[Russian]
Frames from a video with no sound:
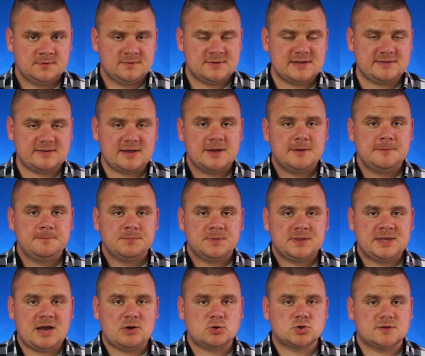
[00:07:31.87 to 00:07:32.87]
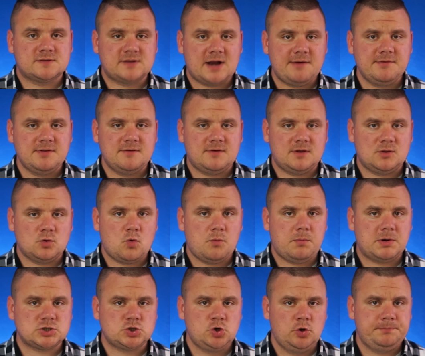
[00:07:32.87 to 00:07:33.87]
Знаете, я уже сравнивал
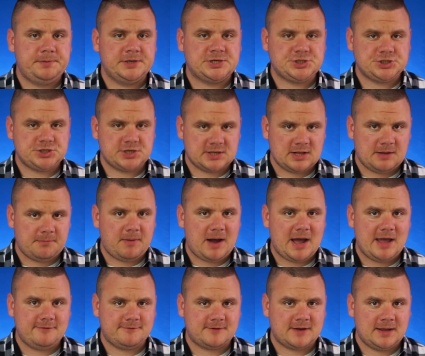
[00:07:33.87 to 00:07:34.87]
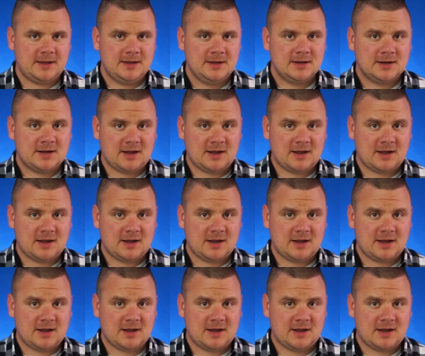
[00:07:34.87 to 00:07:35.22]
Губошлепик с Чернобаевкой.